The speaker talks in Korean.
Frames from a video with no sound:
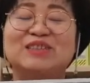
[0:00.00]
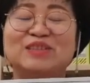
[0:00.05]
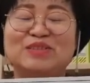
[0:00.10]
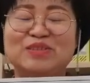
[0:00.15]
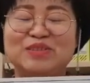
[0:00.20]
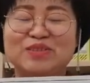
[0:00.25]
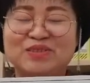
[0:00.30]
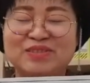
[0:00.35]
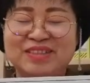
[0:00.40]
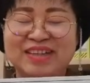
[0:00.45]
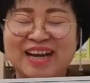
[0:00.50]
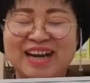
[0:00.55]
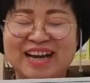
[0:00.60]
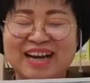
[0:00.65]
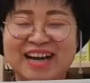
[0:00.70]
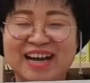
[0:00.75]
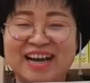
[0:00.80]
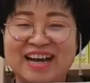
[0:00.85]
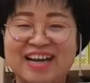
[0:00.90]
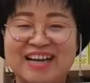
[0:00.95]

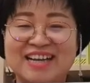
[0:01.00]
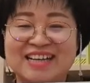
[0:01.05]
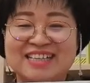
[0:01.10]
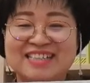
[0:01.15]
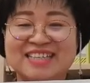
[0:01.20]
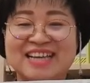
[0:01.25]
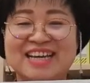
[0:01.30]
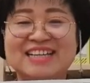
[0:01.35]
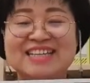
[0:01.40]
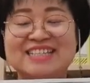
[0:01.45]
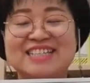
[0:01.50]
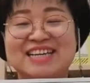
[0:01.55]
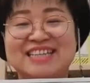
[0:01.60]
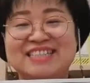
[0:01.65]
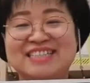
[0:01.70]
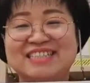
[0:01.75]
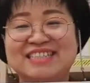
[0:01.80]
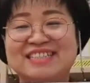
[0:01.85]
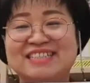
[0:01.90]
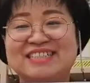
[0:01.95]
누군가가 자기
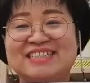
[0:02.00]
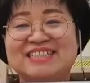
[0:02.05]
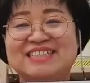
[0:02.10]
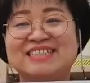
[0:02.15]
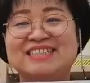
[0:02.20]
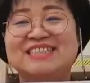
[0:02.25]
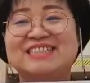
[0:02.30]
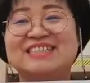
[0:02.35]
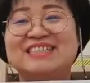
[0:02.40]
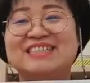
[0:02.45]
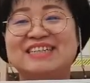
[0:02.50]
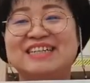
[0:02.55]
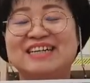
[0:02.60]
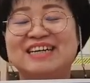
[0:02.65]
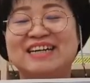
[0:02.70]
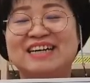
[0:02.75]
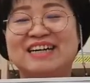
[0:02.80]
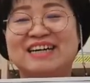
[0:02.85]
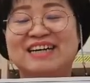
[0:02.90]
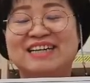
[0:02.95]
자신을
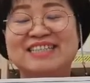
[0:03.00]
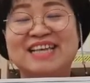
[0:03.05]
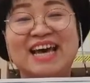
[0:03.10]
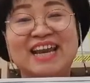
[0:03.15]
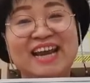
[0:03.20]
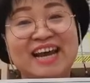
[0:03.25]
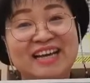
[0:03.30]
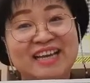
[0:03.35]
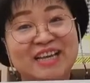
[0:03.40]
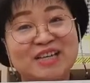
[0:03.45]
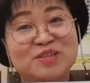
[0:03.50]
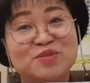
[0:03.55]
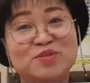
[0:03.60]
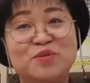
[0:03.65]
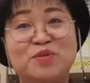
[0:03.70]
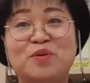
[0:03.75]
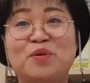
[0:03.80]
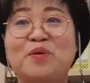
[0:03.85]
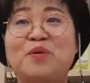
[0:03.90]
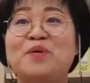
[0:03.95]
어,
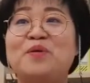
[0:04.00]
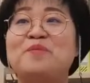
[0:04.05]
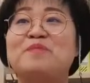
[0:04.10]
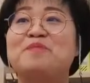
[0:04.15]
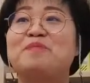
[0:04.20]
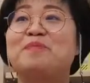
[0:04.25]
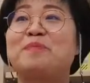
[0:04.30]
사랑해주고